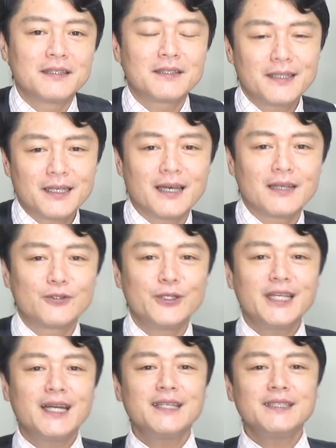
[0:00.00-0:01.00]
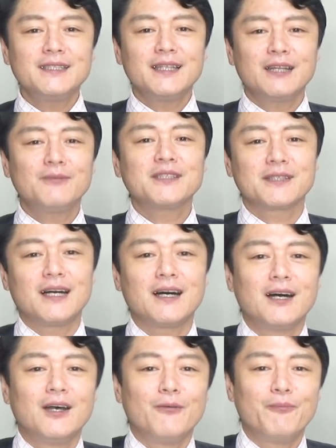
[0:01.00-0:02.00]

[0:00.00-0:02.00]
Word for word: ただ繰り返しになりますが